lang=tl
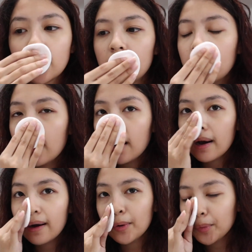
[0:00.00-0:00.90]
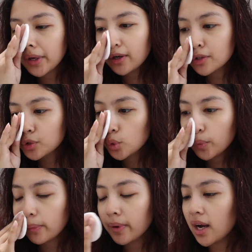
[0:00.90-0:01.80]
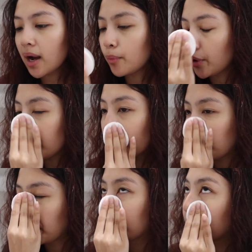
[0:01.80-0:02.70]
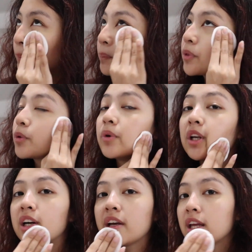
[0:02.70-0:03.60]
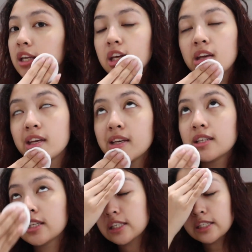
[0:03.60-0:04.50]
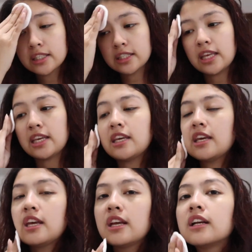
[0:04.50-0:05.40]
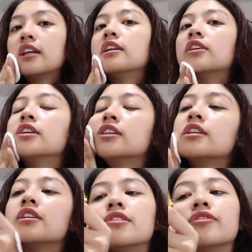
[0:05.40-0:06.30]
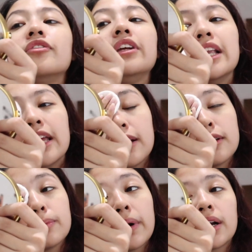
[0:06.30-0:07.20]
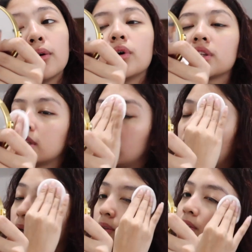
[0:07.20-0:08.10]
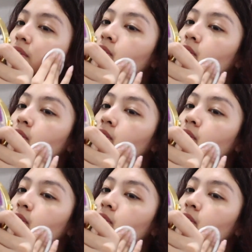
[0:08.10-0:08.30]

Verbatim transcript: Hala! Oh my God! Super magkaamoy. Walang any stinging feeling. Parang water lang.